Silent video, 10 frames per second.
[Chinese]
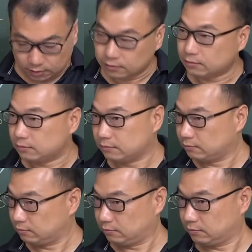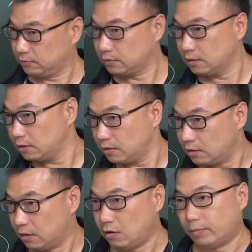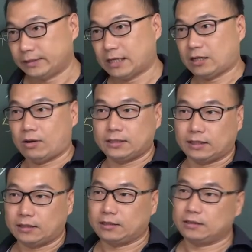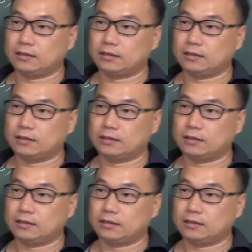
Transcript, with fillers: 哦。哦，我们家电话响了，